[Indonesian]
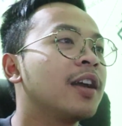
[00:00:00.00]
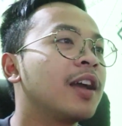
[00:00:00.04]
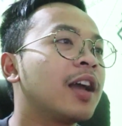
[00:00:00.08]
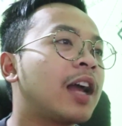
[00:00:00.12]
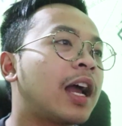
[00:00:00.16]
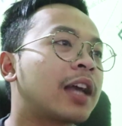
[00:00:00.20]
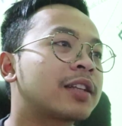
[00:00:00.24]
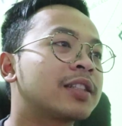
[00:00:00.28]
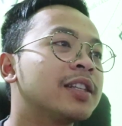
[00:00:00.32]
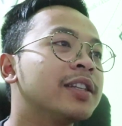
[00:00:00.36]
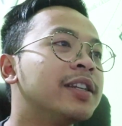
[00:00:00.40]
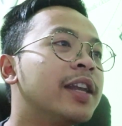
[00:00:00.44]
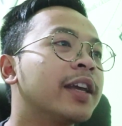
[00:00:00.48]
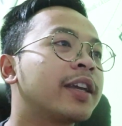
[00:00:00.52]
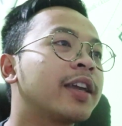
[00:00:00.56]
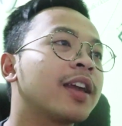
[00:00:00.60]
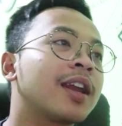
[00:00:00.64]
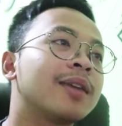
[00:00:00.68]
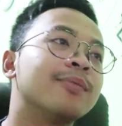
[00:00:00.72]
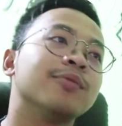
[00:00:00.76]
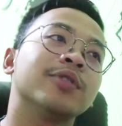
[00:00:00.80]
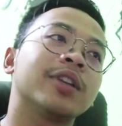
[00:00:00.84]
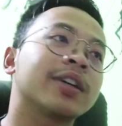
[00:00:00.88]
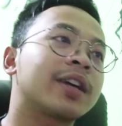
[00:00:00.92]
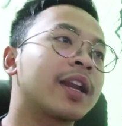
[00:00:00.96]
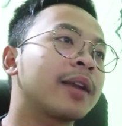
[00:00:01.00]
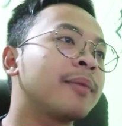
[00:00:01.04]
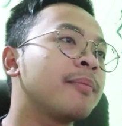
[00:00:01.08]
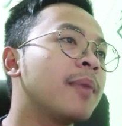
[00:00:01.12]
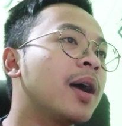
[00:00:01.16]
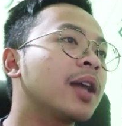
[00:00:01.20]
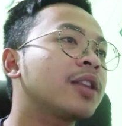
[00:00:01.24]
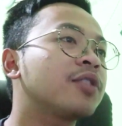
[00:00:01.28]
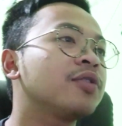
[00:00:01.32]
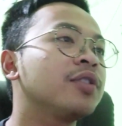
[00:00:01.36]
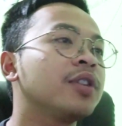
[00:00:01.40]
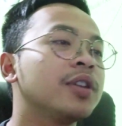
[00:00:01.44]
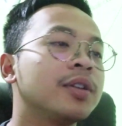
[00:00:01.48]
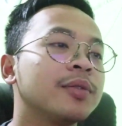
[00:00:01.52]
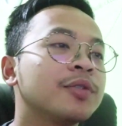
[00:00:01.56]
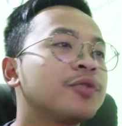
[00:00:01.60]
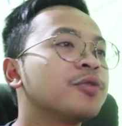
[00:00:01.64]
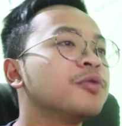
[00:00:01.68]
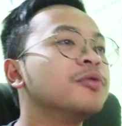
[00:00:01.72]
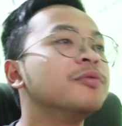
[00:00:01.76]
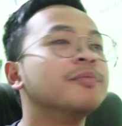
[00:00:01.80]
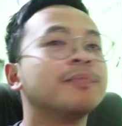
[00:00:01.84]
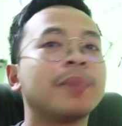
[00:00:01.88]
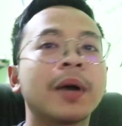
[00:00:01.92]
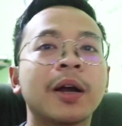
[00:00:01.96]
Asli Deki rambutnya keren banget sih,
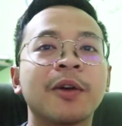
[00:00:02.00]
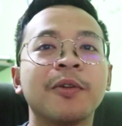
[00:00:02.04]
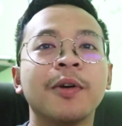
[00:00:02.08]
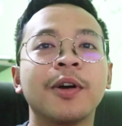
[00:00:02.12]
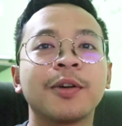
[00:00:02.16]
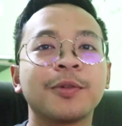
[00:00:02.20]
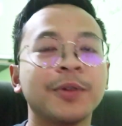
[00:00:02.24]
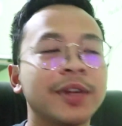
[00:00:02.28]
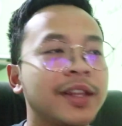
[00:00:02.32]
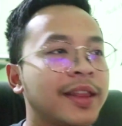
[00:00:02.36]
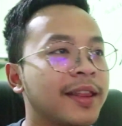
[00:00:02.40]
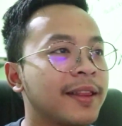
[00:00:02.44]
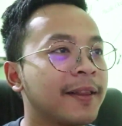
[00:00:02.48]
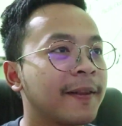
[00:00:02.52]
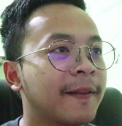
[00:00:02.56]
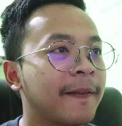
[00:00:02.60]
sumpah gue akuin.